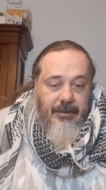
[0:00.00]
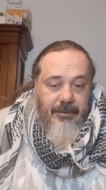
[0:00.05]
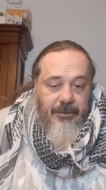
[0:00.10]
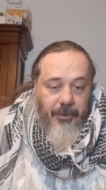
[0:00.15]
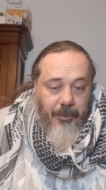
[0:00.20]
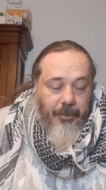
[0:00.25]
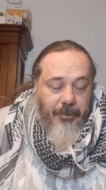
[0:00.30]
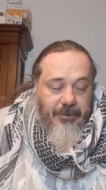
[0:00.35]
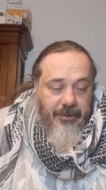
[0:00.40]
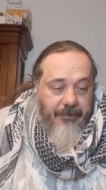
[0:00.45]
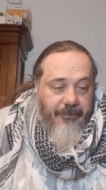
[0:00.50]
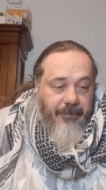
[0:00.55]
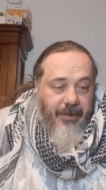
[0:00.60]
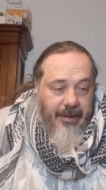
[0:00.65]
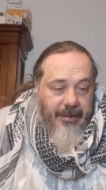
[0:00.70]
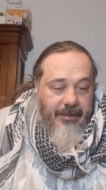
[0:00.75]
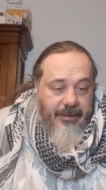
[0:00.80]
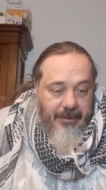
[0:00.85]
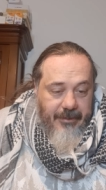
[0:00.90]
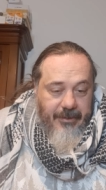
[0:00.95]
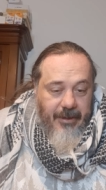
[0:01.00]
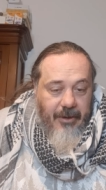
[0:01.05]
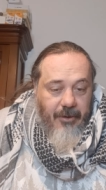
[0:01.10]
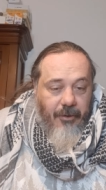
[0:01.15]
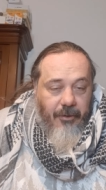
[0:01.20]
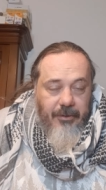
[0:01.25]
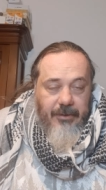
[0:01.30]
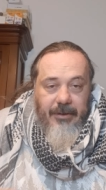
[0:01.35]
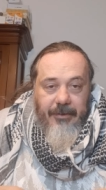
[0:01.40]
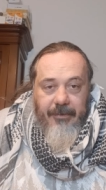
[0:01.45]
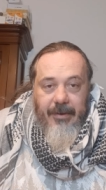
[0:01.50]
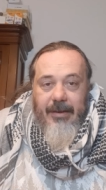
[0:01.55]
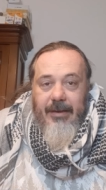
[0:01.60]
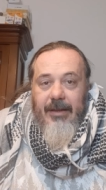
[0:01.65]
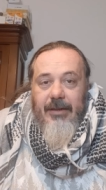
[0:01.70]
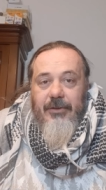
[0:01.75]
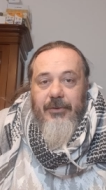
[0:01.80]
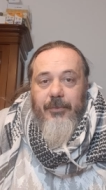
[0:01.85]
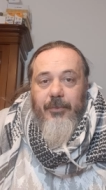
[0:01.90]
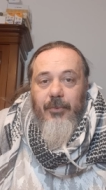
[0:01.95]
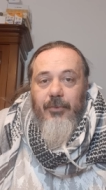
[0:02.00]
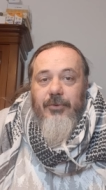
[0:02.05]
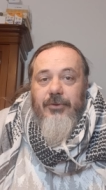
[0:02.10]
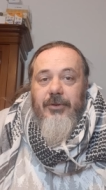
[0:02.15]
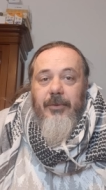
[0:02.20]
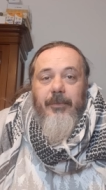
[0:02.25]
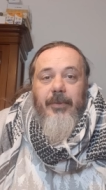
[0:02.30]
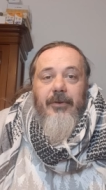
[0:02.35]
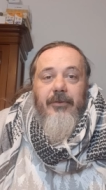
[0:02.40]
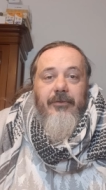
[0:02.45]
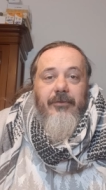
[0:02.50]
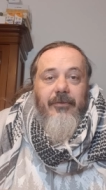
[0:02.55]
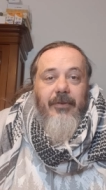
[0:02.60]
dopo 20 secondi vieni espulso per un